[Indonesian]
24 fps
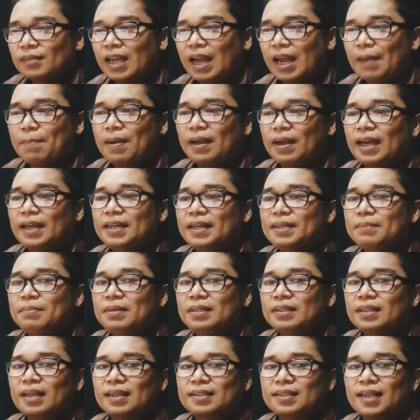apakah di
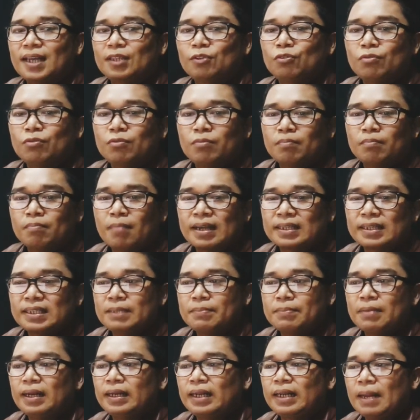bintang satu
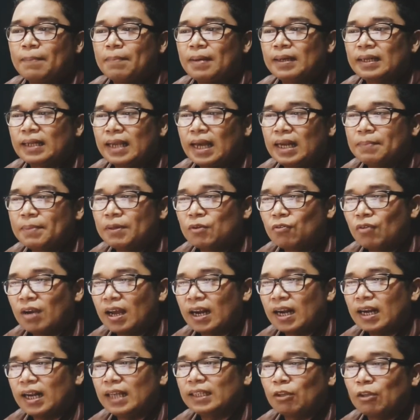maksimal 8 kali
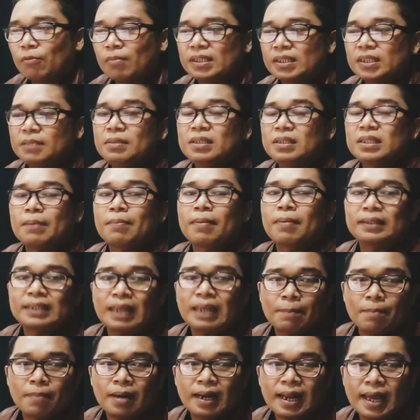penukaran atau masih bisa
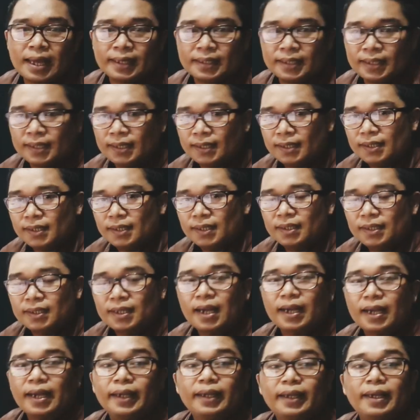bertambah lagi
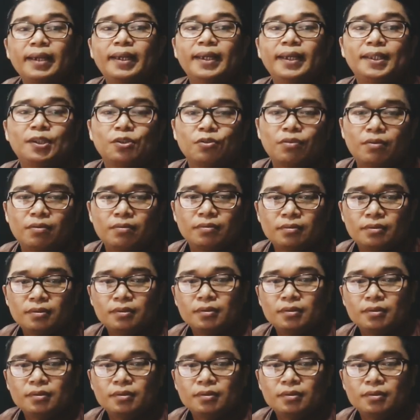nah kayak kayak gitu